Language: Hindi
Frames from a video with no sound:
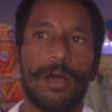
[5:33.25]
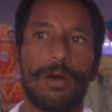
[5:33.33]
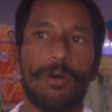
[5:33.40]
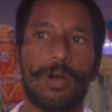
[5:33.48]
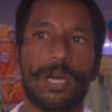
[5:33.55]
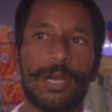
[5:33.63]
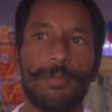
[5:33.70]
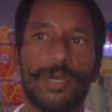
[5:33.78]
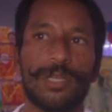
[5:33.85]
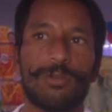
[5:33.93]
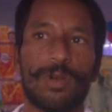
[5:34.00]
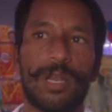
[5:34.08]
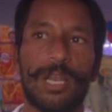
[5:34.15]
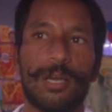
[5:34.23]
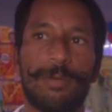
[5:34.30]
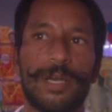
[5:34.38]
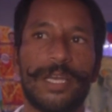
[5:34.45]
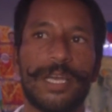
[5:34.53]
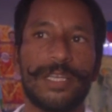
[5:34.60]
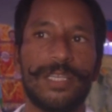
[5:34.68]
और में तोरा
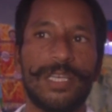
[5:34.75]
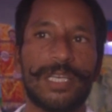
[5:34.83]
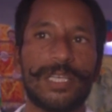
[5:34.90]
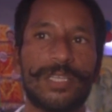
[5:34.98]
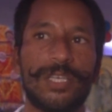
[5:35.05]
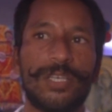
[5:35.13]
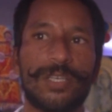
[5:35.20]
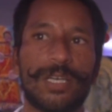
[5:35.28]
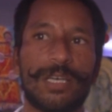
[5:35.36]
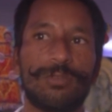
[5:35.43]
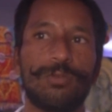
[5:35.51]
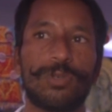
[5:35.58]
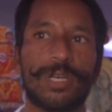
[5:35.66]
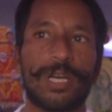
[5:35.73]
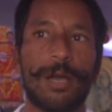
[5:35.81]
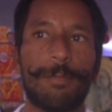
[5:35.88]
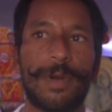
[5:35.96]
लगभग एक दिन के तीन टका दू टका